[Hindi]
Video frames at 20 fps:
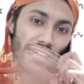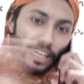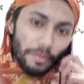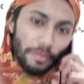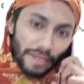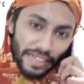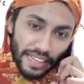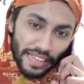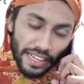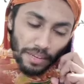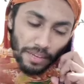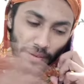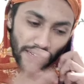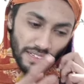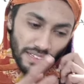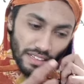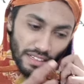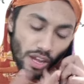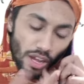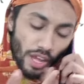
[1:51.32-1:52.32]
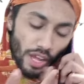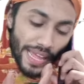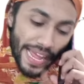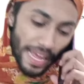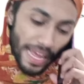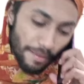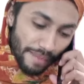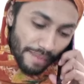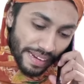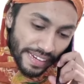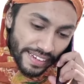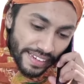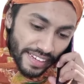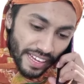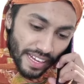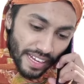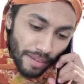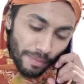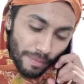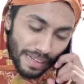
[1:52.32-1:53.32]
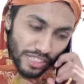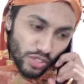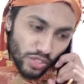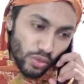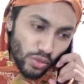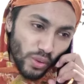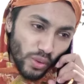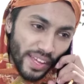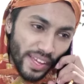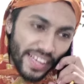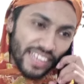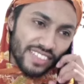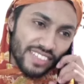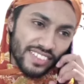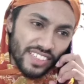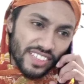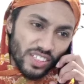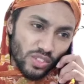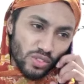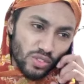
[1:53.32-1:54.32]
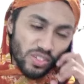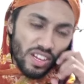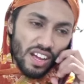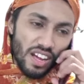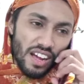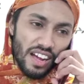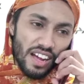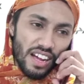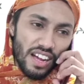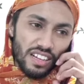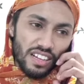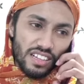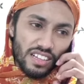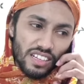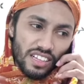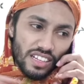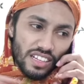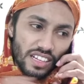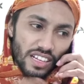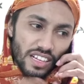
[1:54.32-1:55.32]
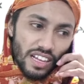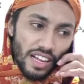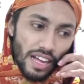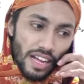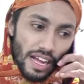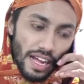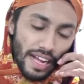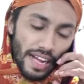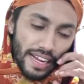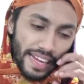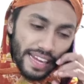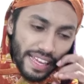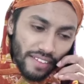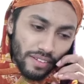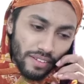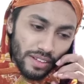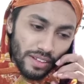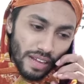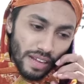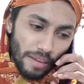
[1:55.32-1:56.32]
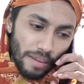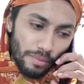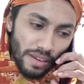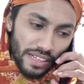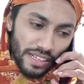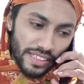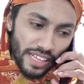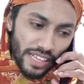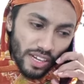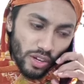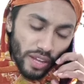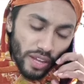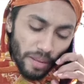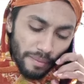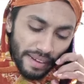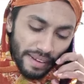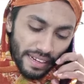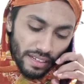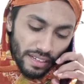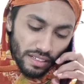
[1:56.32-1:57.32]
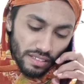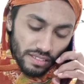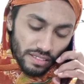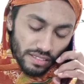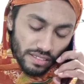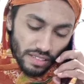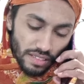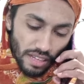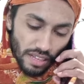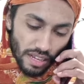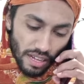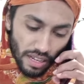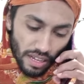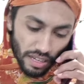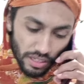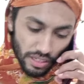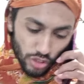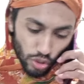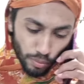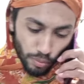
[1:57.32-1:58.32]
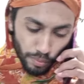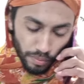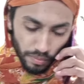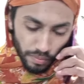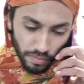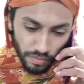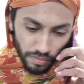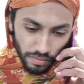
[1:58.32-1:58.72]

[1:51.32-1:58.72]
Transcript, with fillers: एक मिनट एक मिनट एक मिनट बात शुरू ही करने तुसा अगले की गल बंद दिया करो एक मिनट हाँ हाँ चुप